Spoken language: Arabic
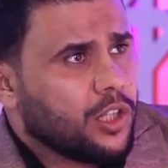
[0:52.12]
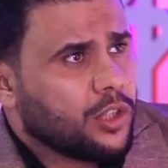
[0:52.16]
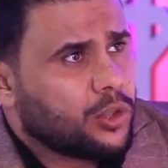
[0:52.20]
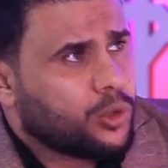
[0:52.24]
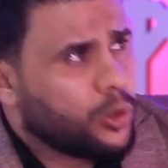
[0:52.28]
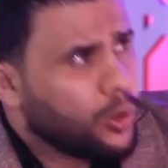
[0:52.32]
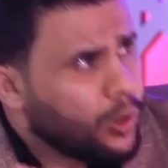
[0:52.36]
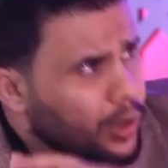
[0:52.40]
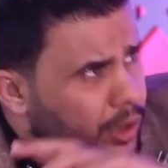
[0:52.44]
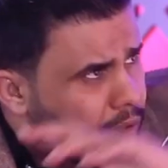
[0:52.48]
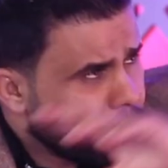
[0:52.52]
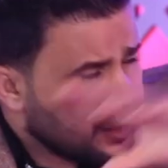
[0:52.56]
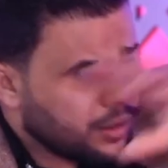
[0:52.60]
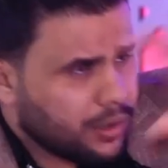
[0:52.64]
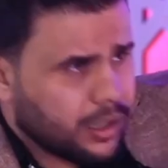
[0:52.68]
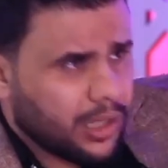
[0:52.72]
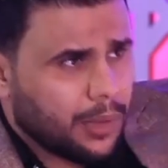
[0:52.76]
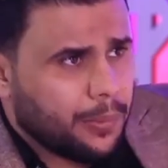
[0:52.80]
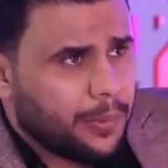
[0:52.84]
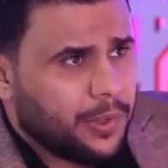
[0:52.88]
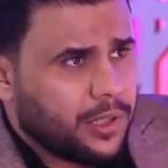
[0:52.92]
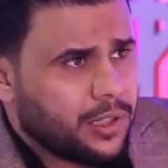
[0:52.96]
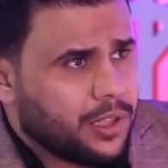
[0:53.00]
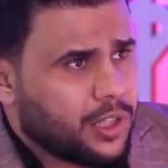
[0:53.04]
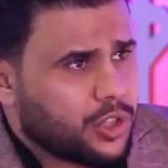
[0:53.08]
كل
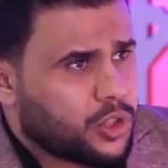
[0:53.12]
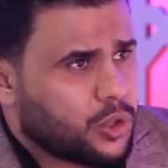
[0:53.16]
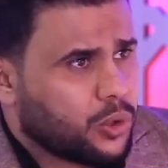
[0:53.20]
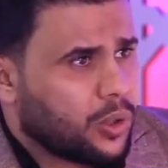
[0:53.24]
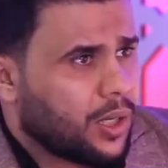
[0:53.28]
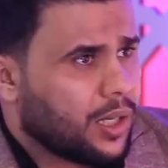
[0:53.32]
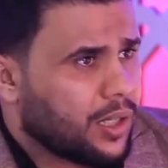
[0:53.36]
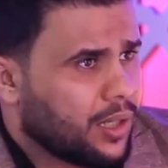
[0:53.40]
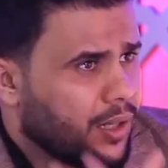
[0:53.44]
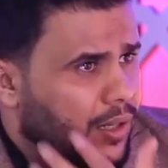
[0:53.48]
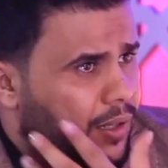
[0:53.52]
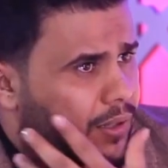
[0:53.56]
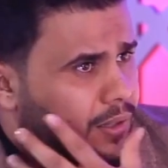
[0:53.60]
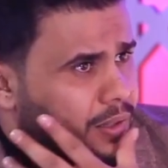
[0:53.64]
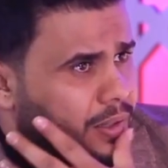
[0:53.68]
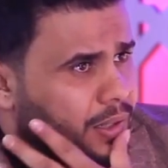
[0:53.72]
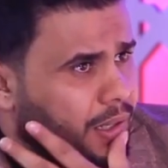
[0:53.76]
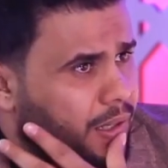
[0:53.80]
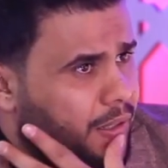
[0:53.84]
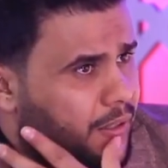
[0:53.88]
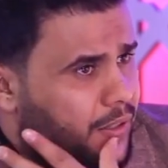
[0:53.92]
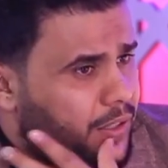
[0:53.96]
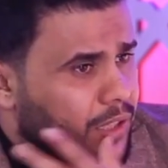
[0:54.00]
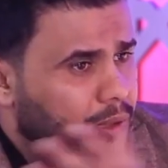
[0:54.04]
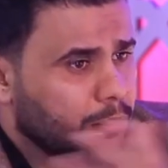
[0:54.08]
ربعنا الشعراء
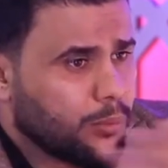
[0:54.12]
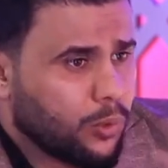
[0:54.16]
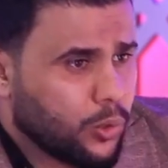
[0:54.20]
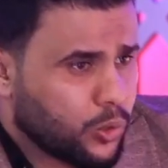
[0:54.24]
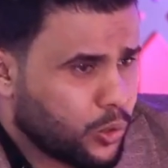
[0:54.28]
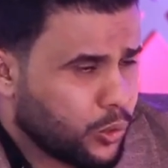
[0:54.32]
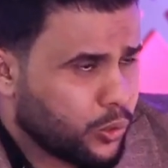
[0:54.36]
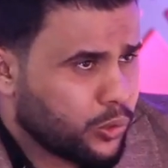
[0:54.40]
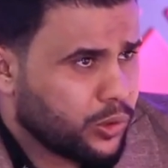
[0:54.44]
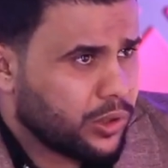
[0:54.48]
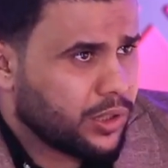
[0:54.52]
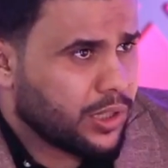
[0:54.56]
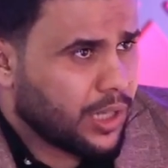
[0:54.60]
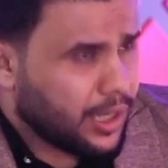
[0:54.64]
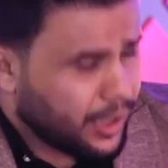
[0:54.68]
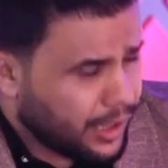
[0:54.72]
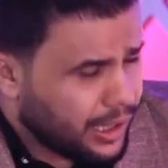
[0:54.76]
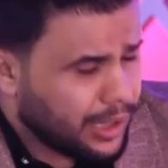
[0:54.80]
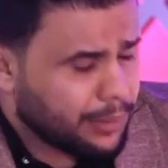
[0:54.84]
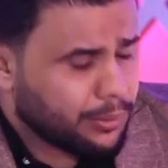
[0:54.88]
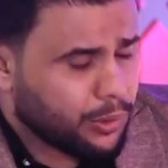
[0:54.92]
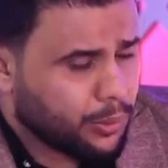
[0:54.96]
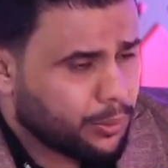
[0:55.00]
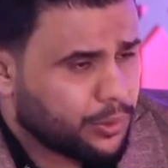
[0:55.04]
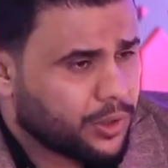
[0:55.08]
العراقيين موجودين
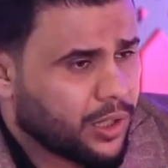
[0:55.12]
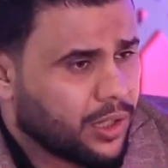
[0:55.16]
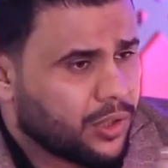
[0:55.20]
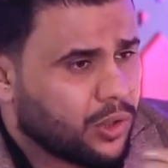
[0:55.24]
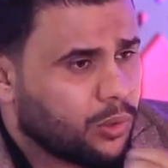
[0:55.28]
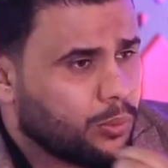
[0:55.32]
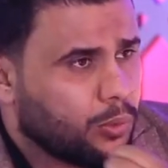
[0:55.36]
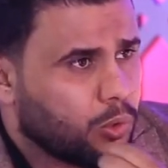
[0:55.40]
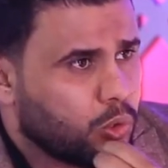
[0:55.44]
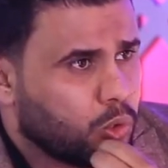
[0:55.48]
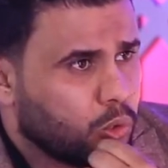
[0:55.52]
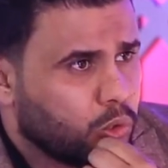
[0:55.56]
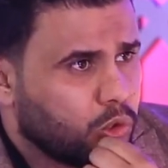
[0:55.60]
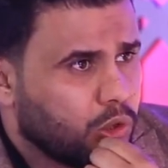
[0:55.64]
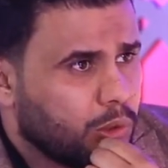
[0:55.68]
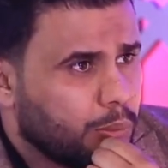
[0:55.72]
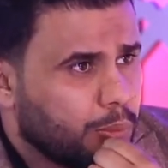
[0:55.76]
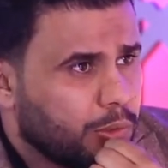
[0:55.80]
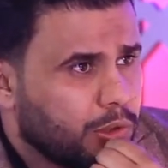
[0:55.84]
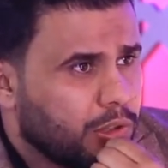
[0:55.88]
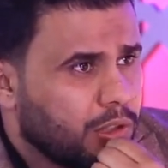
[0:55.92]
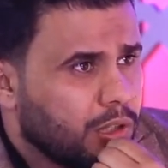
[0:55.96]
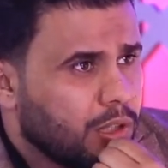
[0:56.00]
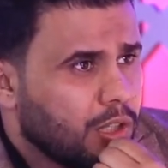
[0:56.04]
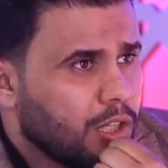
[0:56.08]
اغلبهم كانوا موجودين
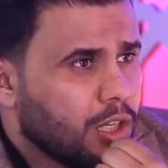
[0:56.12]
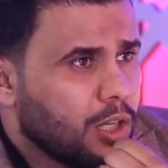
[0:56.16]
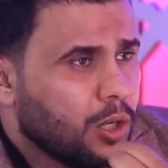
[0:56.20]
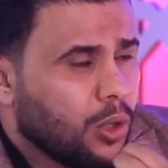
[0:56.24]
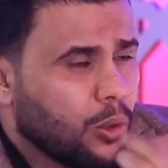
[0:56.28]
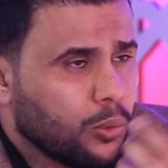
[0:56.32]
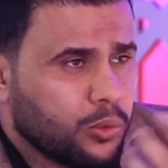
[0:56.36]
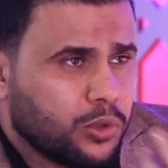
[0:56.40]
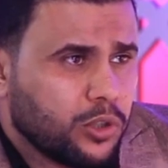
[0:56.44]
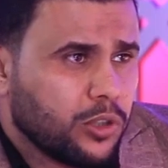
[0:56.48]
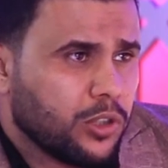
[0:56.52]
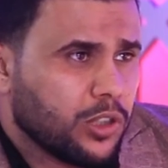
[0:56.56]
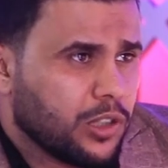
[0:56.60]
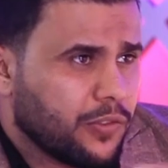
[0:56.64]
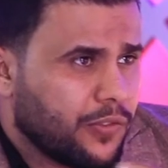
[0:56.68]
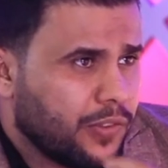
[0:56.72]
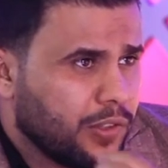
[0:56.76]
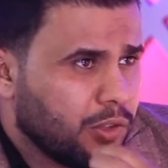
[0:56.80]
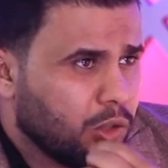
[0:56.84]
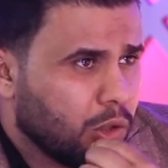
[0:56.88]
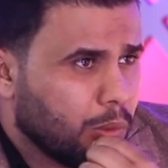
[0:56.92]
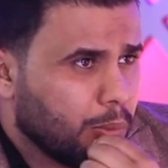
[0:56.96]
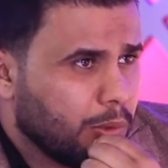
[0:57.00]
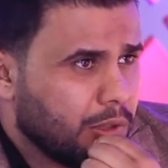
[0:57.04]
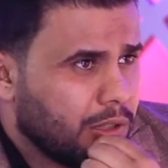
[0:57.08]
بي وتعرف
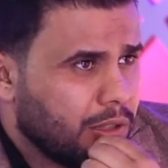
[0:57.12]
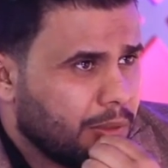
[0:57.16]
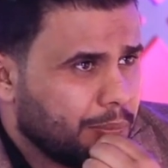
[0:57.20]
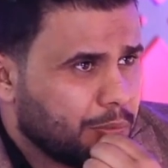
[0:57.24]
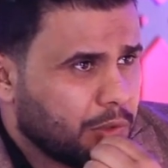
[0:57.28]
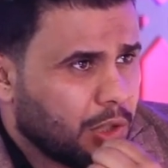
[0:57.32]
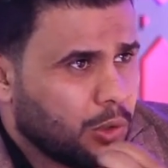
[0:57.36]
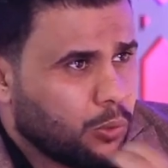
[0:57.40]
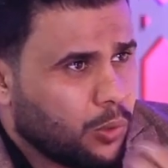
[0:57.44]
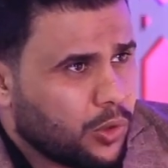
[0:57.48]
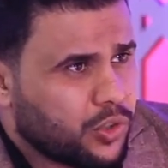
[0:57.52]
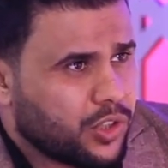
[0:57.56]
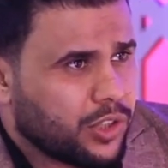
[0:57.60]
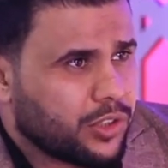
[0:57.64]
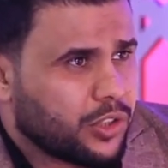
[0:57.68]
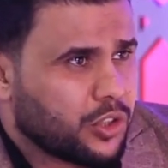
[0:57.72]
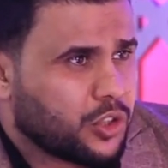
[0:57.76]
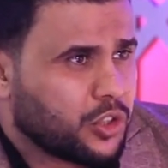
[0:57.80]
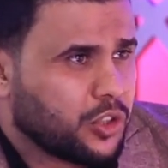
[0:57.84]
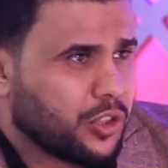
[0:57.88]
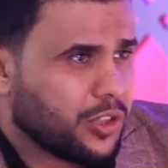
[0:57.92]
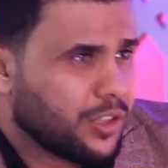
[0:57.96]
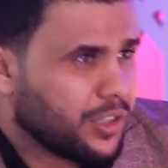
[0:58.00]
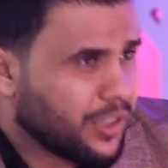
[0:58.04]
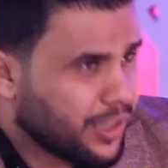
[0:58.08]
اليوم الوسط
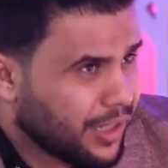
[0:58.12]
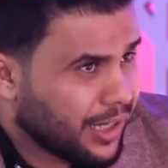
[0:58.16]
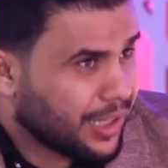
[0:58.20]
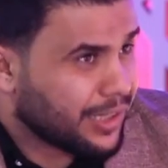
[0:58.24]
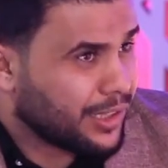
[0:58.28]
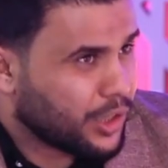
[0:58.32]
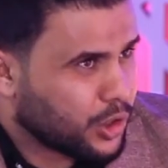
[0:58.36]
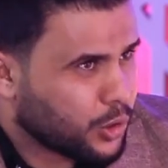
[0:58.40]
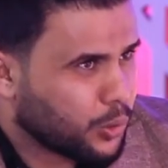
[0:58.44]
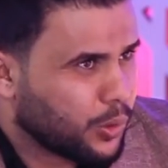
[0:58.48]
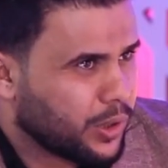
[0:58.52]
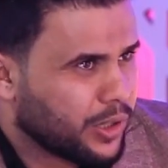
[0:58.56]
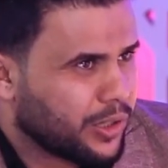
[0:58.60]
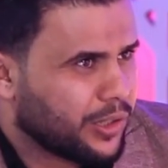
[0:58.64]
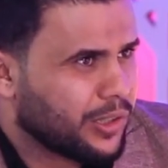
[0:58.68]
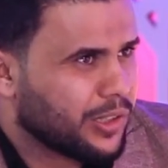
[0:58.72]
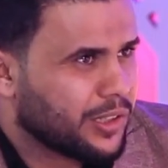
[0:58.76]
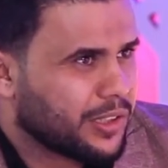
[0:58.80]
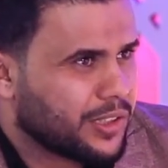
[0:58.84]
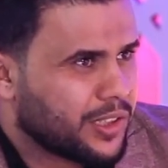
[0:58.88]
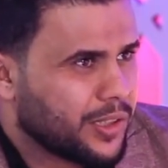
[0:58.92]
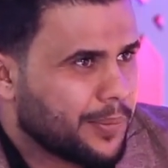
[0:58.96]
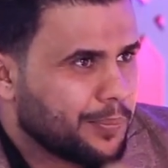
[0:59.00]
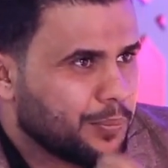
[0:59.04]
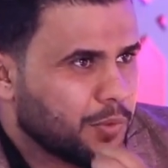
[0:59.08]
الشعري الراده شويه
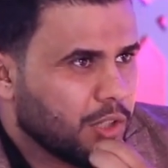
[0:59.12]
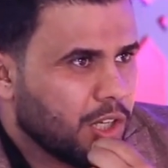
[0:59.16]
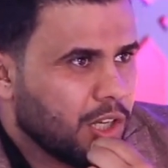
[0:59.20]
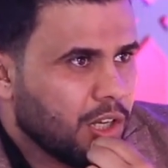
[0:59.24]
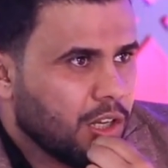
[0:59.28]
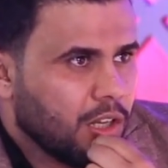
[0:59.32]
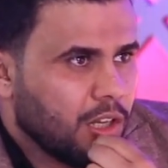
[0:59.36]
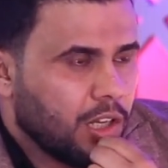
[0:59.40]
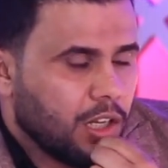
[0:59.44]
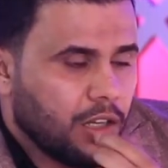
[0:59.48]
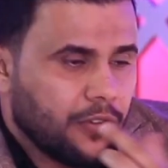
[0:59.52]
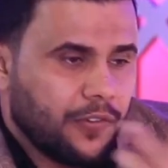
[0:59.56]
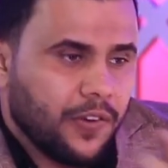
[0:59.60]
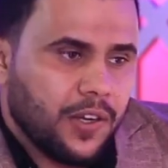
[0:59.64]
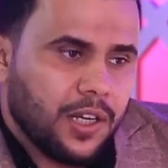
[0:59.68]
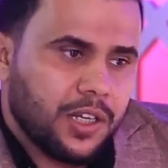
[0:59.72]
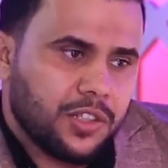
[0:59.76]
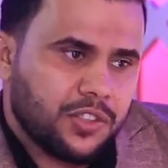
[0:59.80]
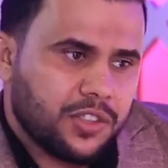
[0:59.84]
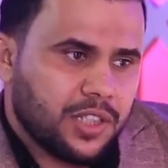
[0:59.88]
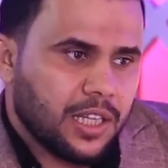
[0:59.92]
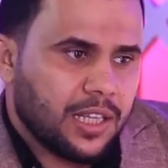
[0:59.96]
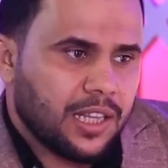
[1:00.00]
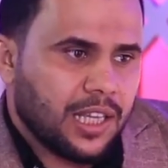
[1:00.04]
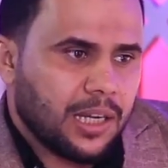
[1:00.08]
خلق صح
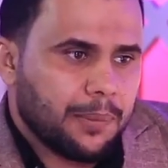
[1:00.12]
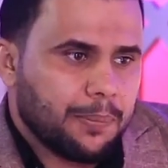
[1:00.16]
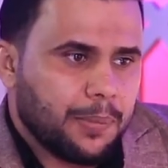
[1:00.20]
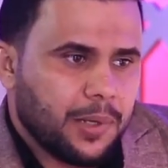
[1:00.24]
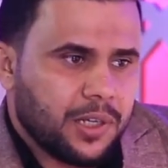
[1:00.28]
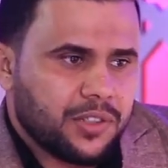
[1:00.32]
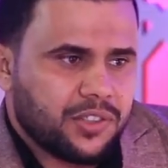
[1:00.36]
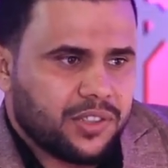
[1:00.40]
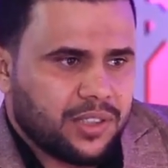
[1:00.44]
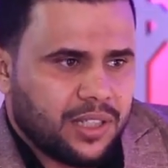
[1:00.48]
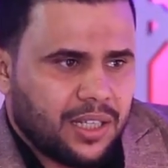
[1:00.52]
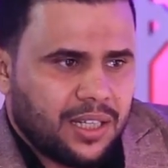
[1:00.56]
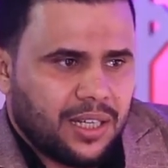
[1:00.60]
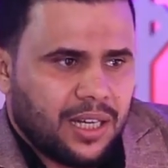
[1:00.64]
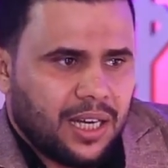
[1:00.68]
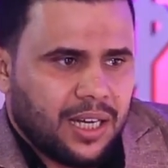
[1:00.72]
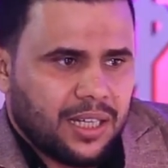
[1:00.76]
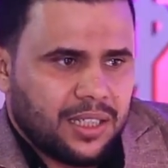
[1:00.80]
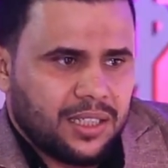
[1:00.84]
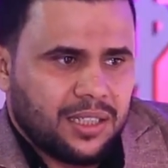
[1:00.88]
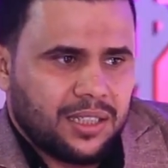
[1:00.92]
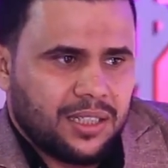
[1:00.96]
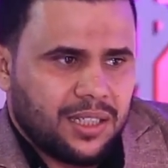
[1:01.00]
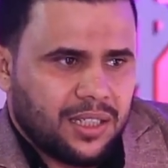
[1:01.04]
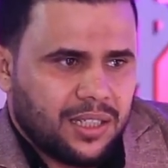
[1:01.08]
فاستاذ عباس
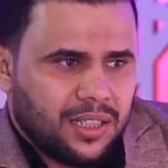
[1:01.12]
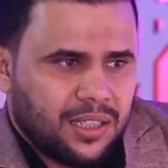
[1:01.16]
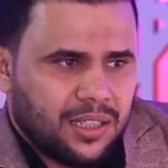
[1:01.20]
حقيقه